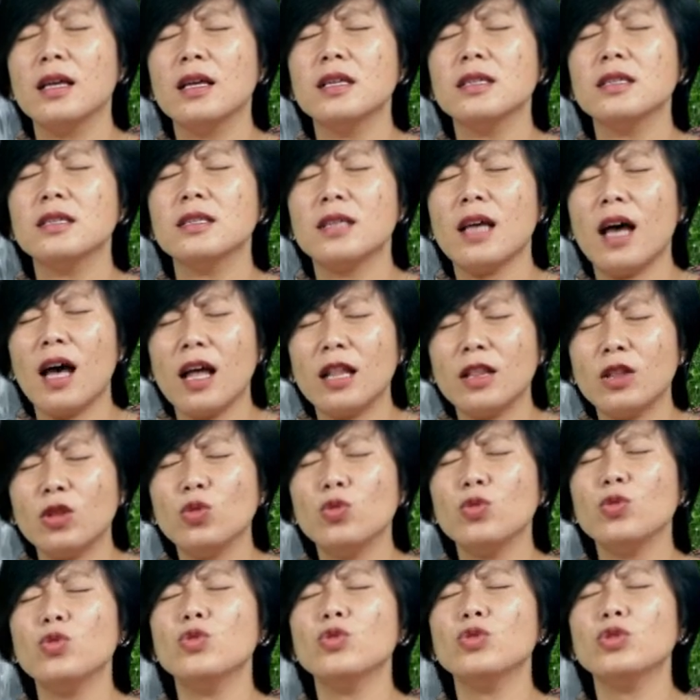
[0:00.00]

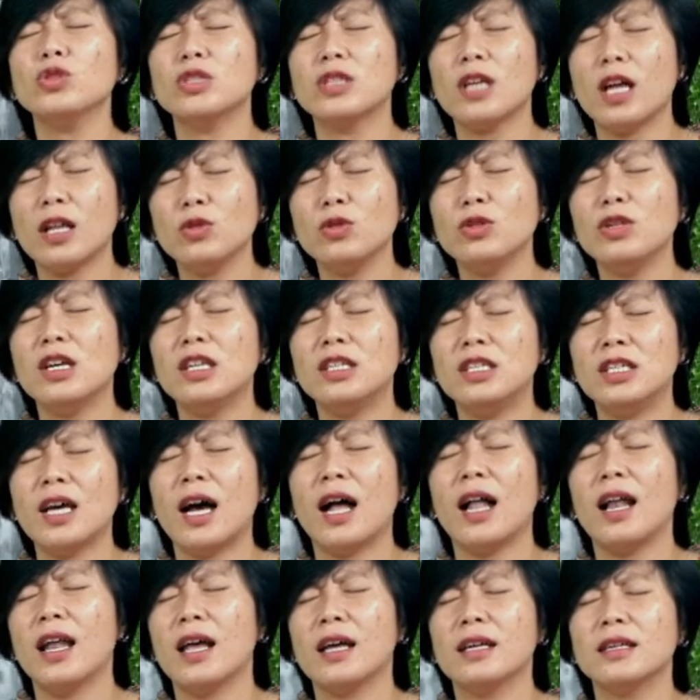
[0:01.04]
Satu-satunya
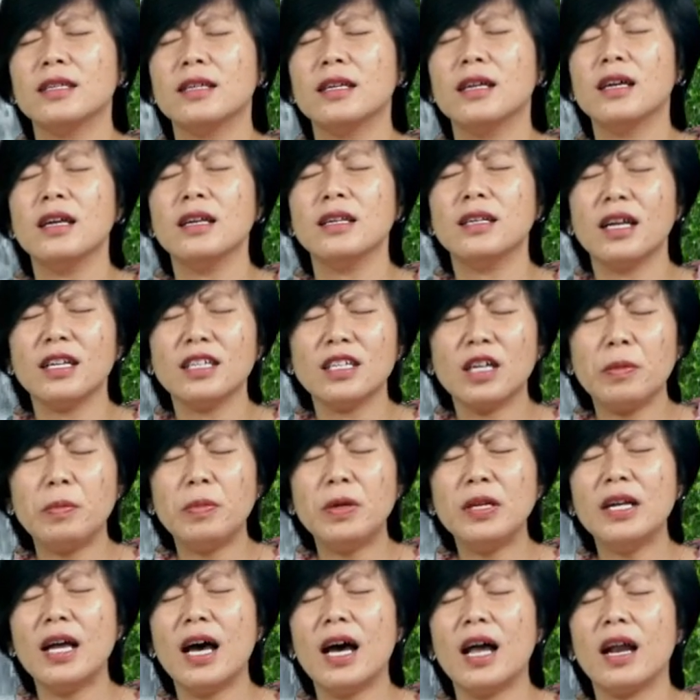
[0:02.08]
jalan dan
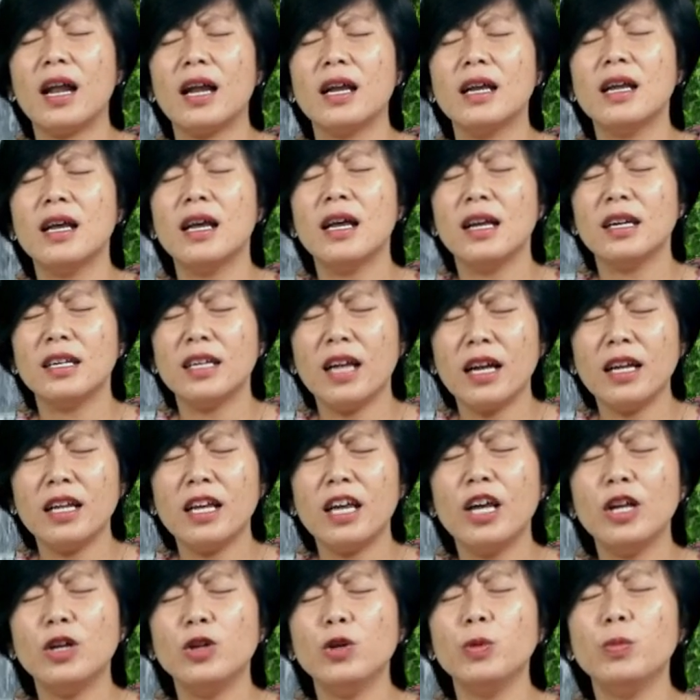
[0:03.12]
kebenaran dan
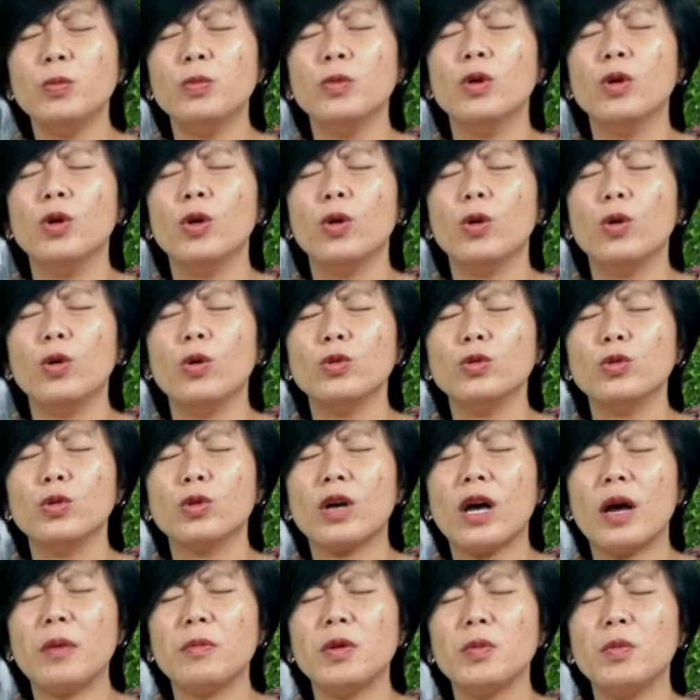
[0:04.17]
hidup untuk
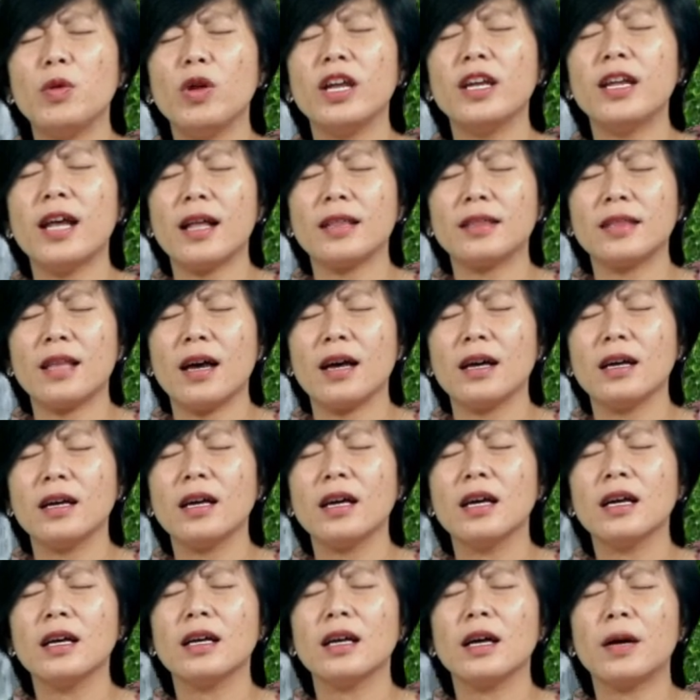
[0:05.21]
kami boleh datang
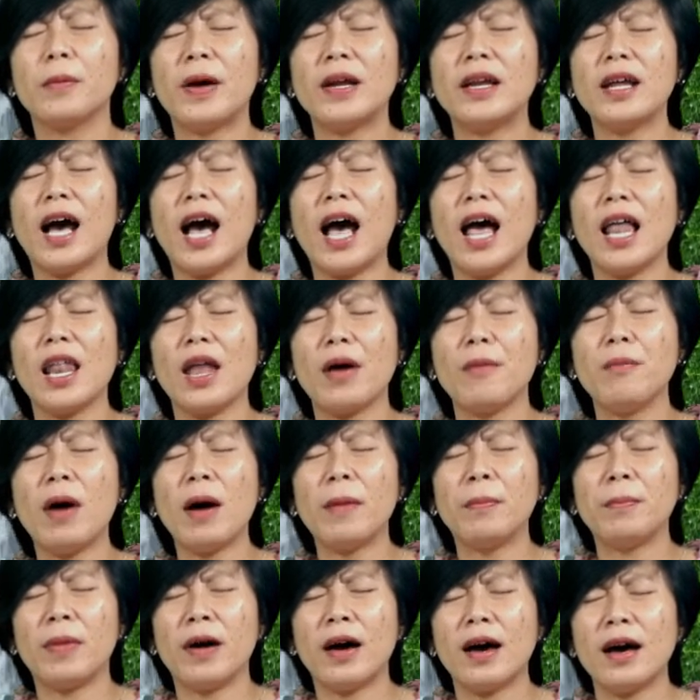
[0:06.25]
kepada Allah
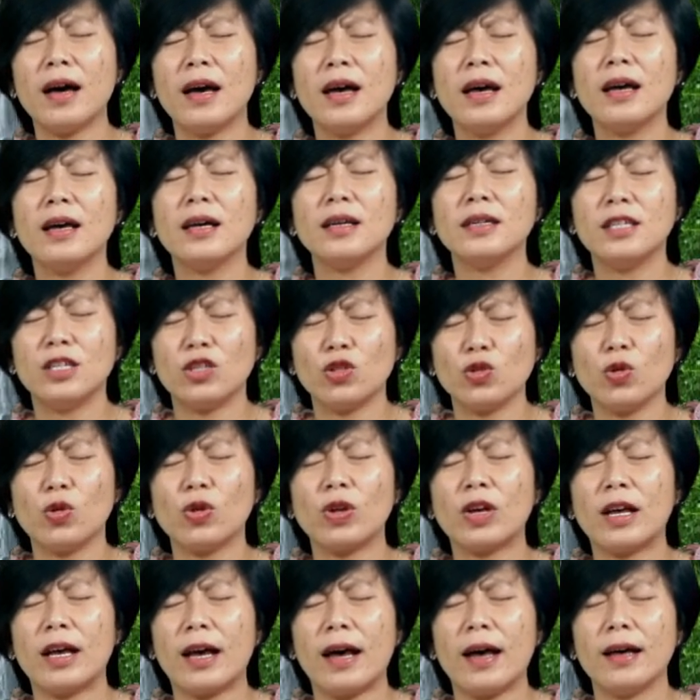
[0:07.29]
Bapa di
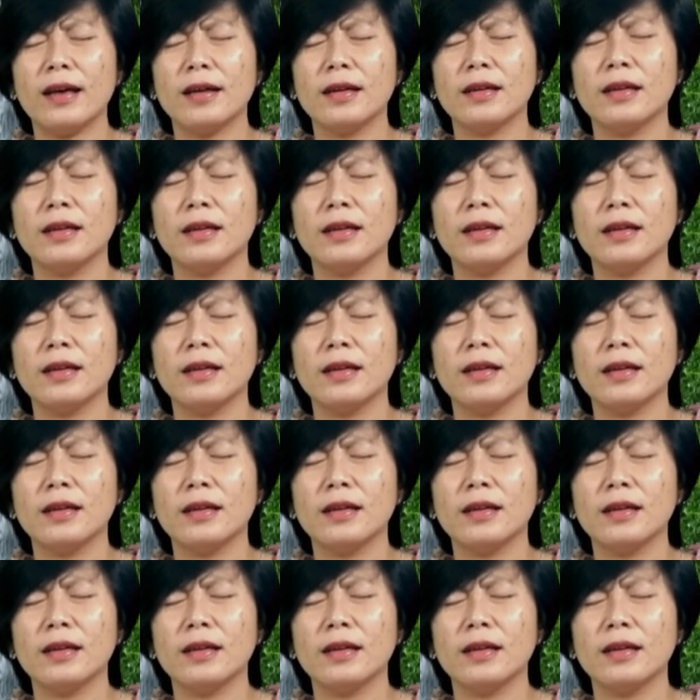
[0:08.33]
surga.